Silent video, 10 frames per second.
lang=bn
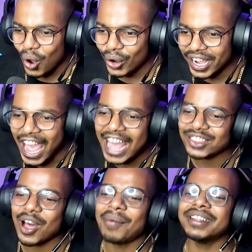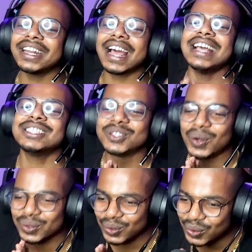ওকে তো আমাদের গাইস
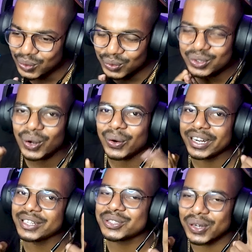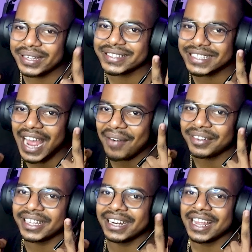নতুন দুটো হরিণ চলে এসছে
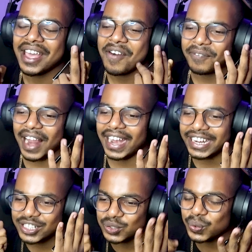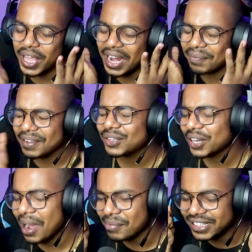আমাদের প্ল্যানেট জুয়ের ভিতরে
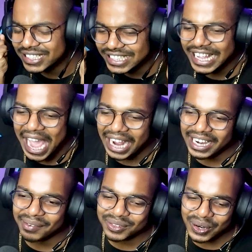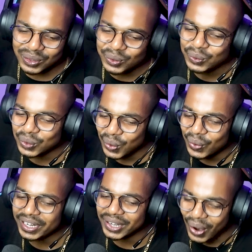আমাদের চিড়িয়াখানার ভিতরে দুটো
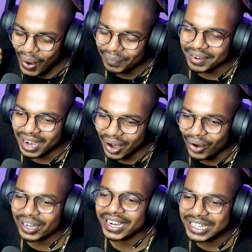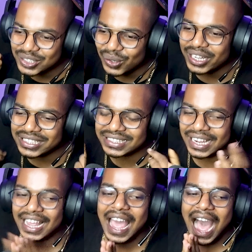হরিণ আমরা অলরেডি চলে এসছে
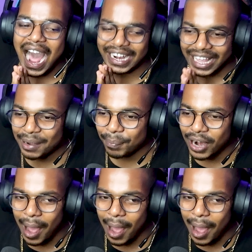আর এরপর